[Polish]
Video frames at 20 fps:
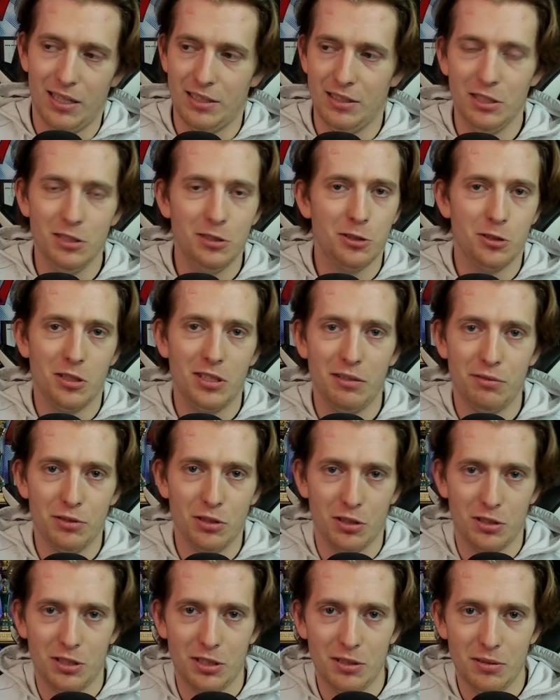Nic to nie
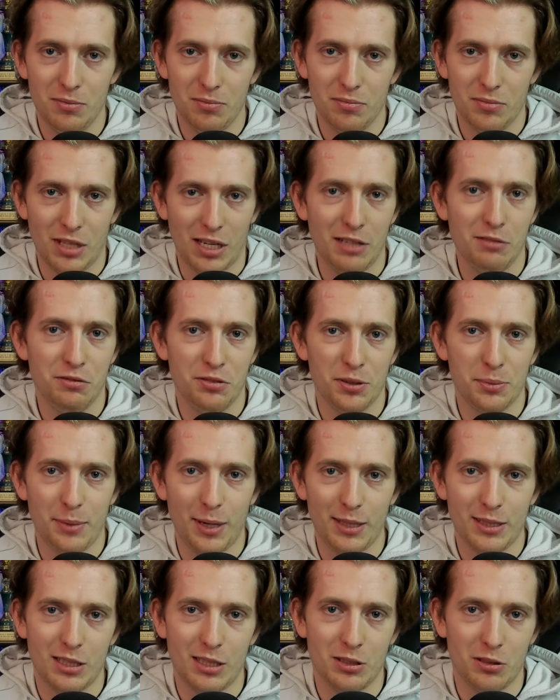wnosi, ta
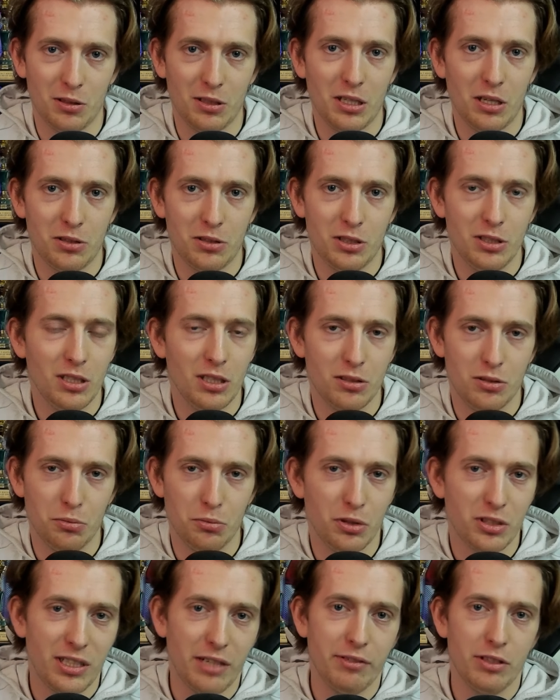informacja, że on grał od 30,
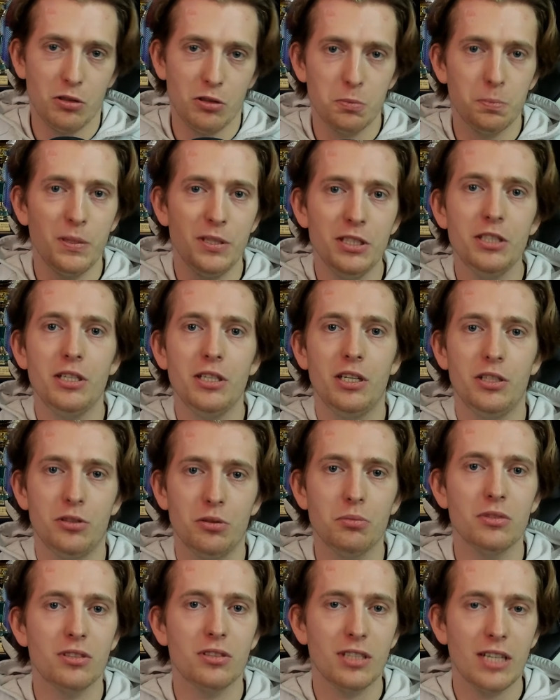mógł nawet od 50,
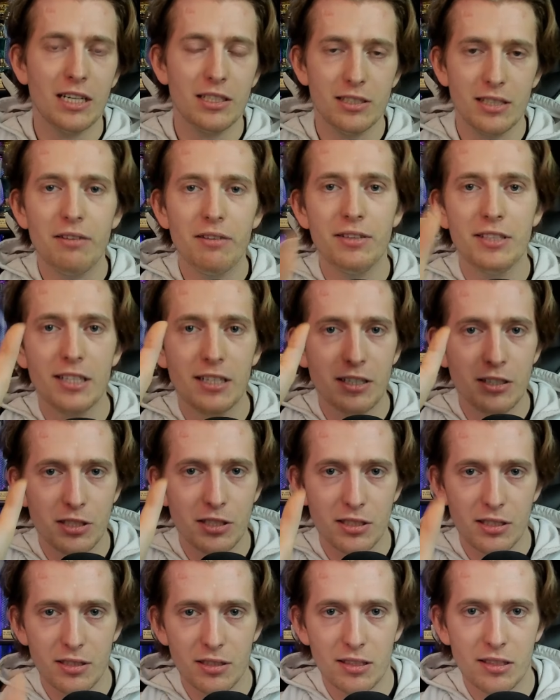mógł grać nawet jak
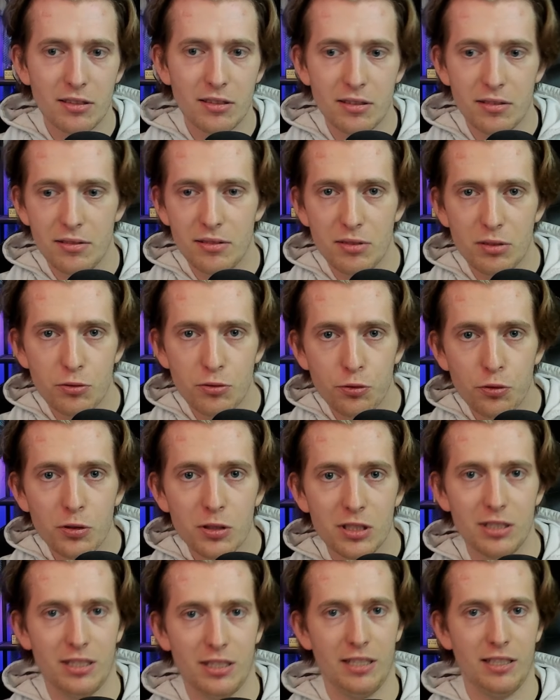jeszcze
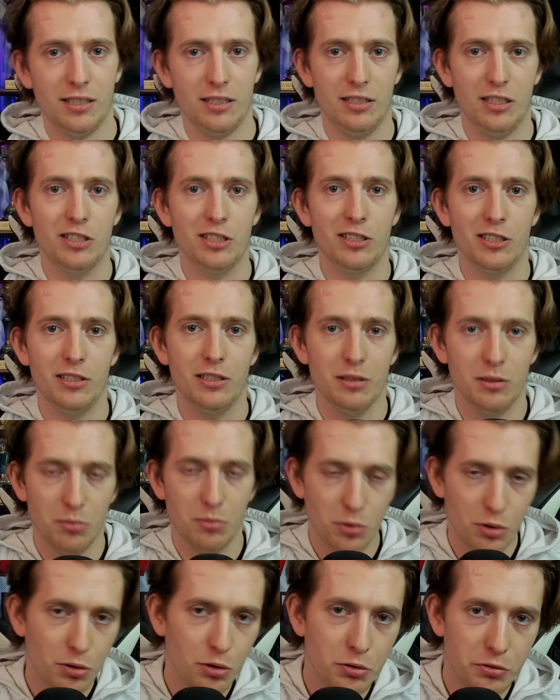twórcy tej gry nie żyli.
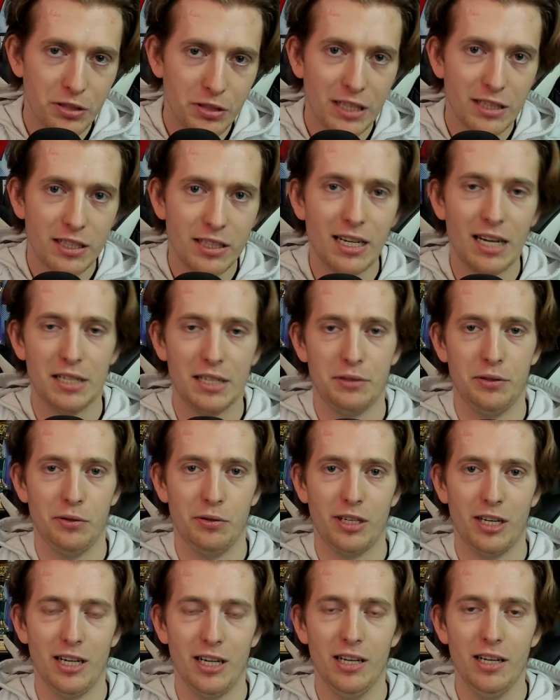Mógł już wtedy grać
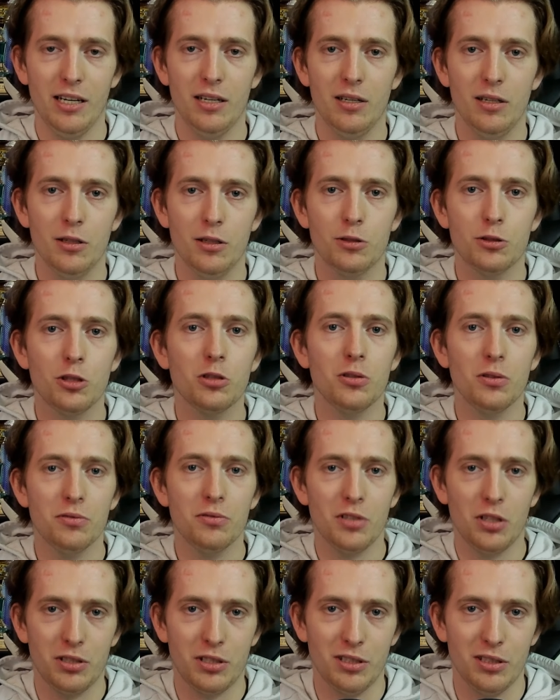tą grę. Co to
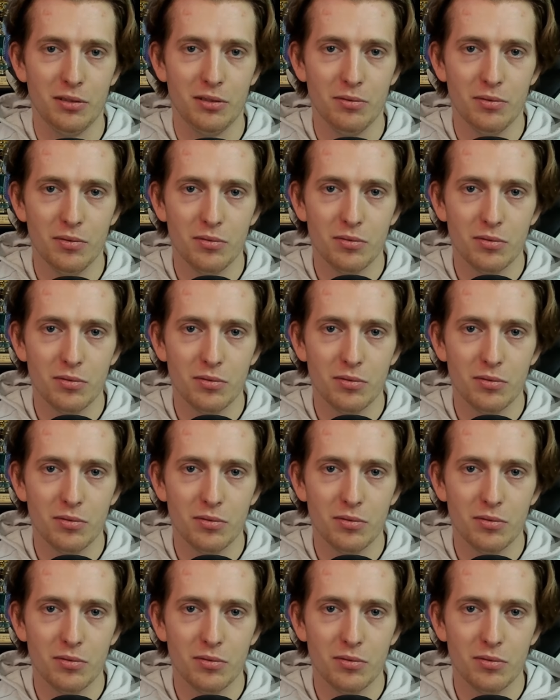wnosi?